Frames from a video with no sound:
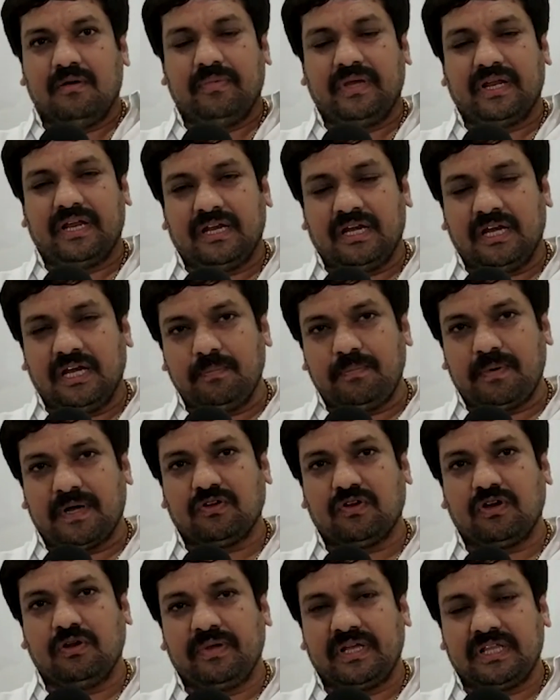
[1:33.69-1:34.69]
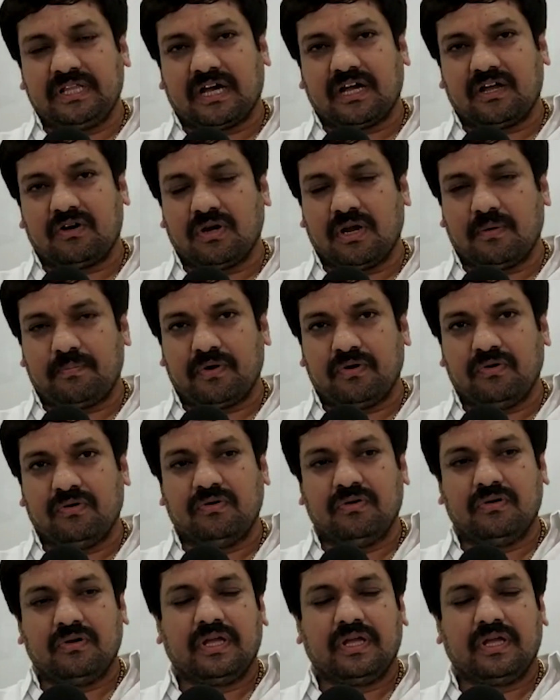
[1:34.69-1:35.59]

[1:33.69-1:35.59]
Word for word: మీరు ఇన్ని పదవులు మీ దగ్గర ఉన్నప్పుడు